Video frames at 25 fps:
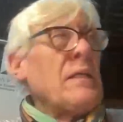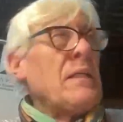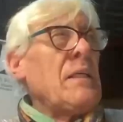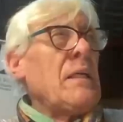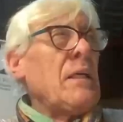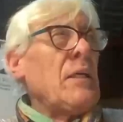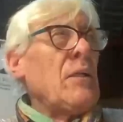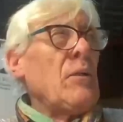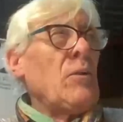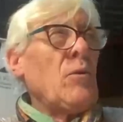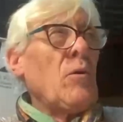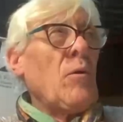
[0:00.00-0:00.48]

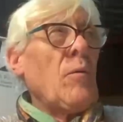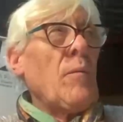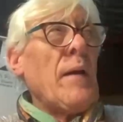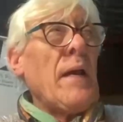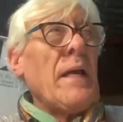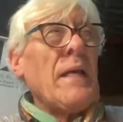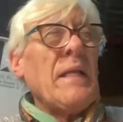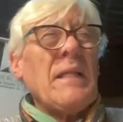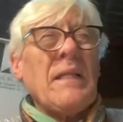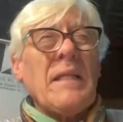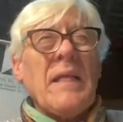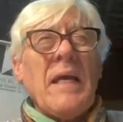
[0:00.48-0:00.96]

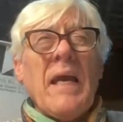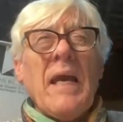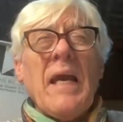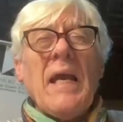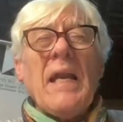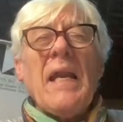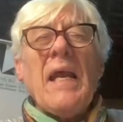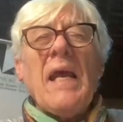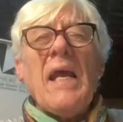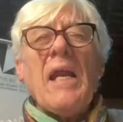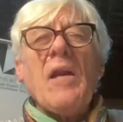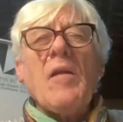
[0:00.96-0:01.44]
120
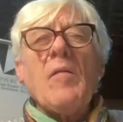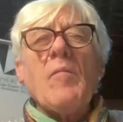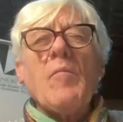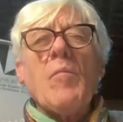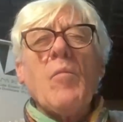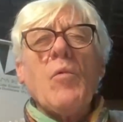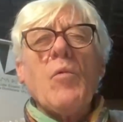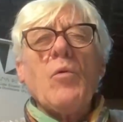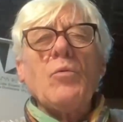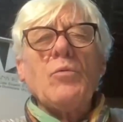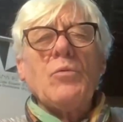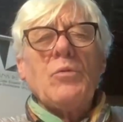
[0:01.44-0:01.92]
en el
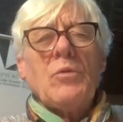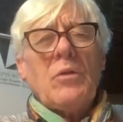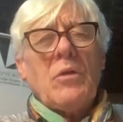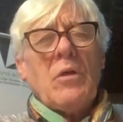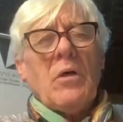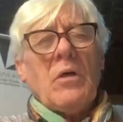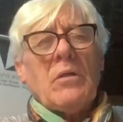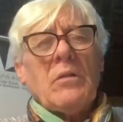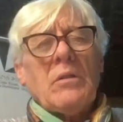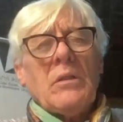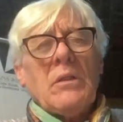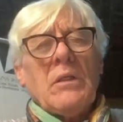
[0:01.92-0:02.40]

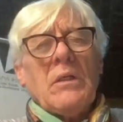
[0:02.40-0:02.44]
mundo,